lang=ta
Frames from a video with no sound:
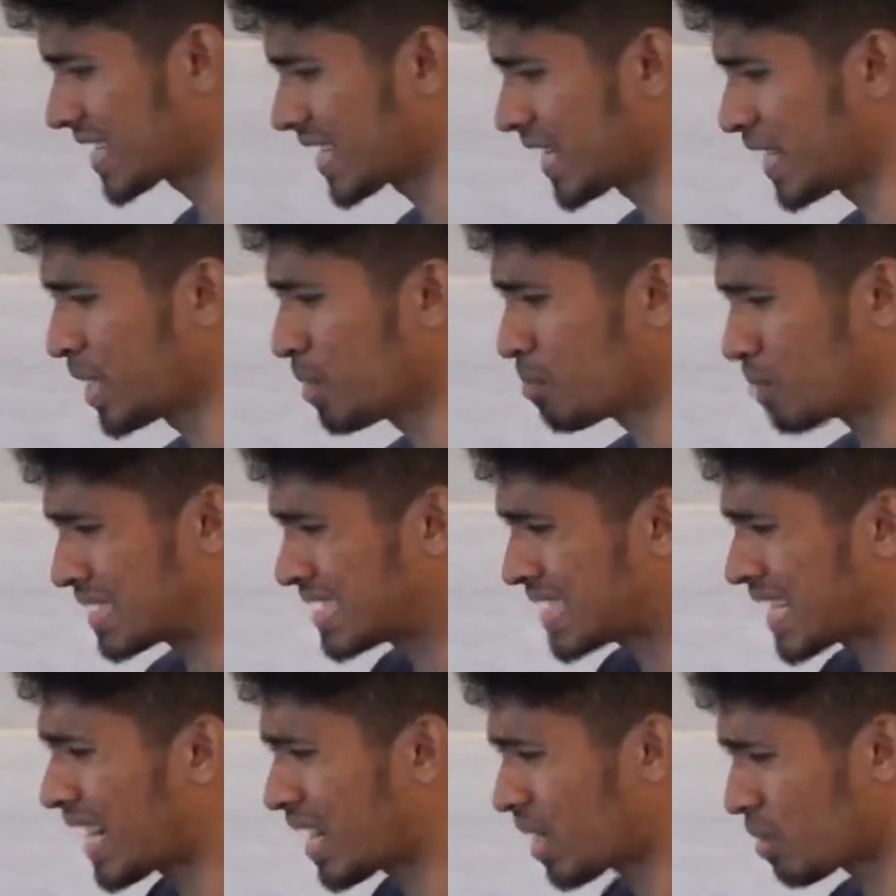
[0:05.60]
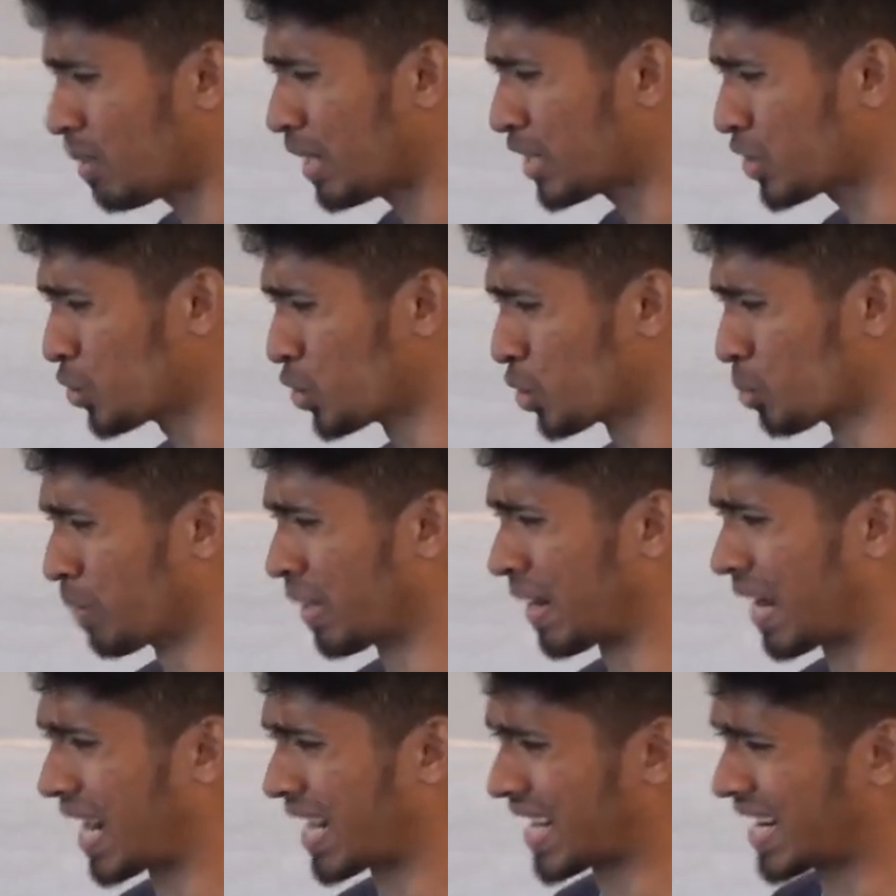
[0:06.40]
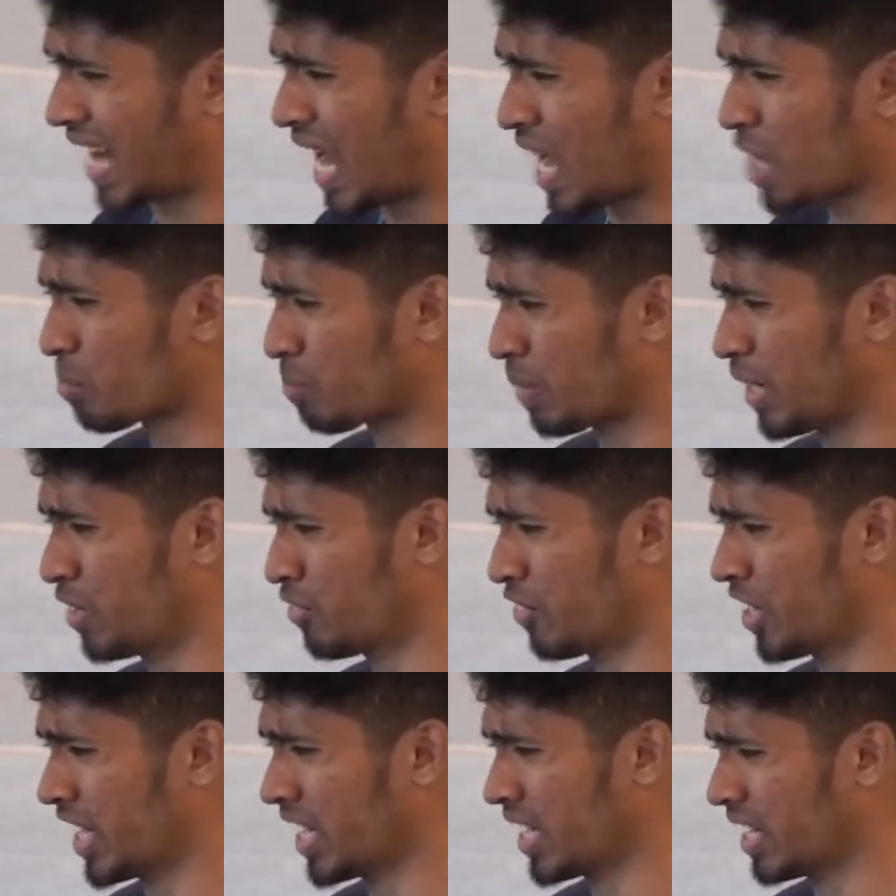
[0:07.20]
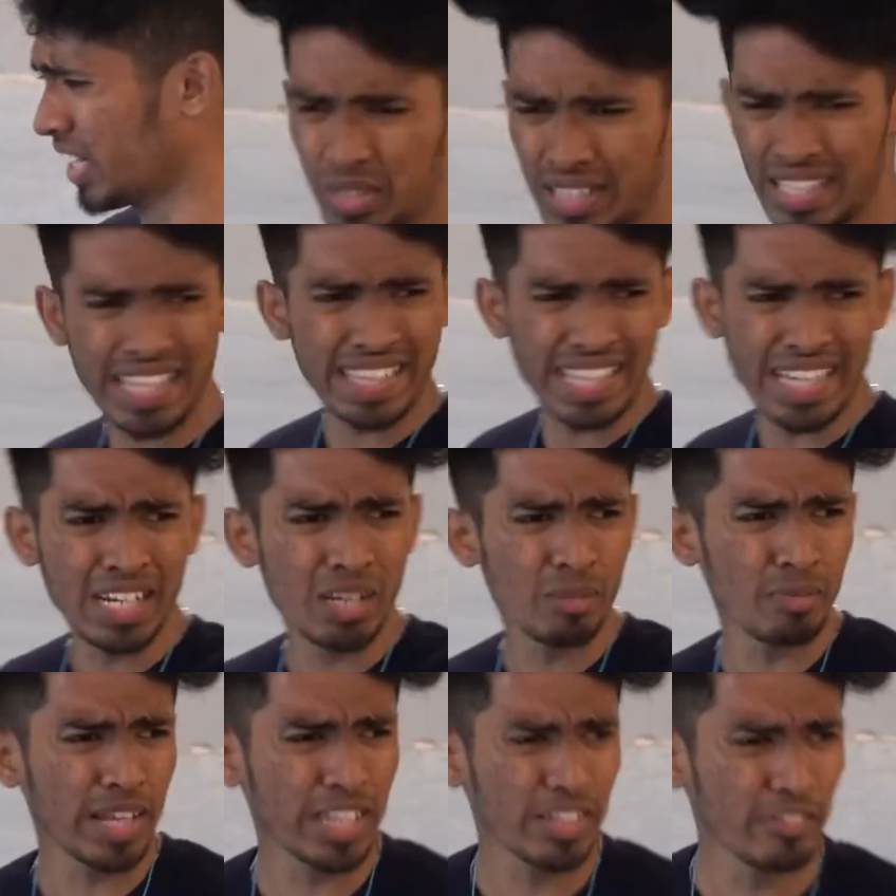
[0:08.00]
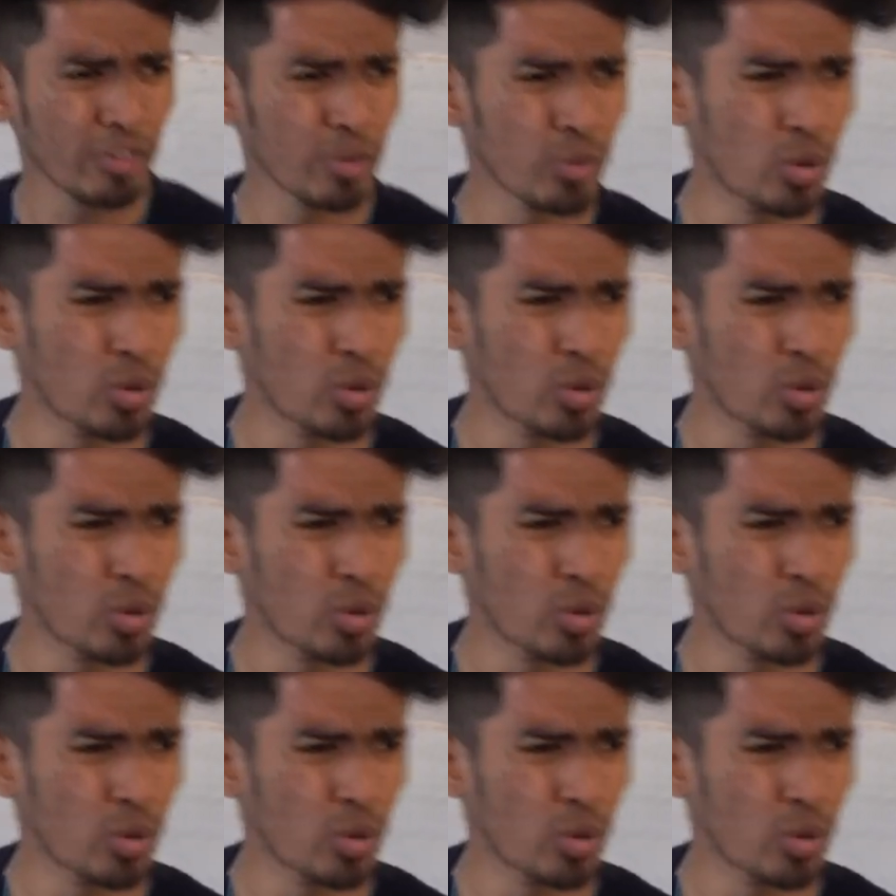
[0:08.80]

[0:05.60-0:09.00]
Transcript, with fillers: இந்த தண்ணிய மஞ்ச கலர்ல மாத்தி விட்டு போயிரானுங்க நாரப்பாயிலுவ முதல்ல தண்ணிய மாத்தி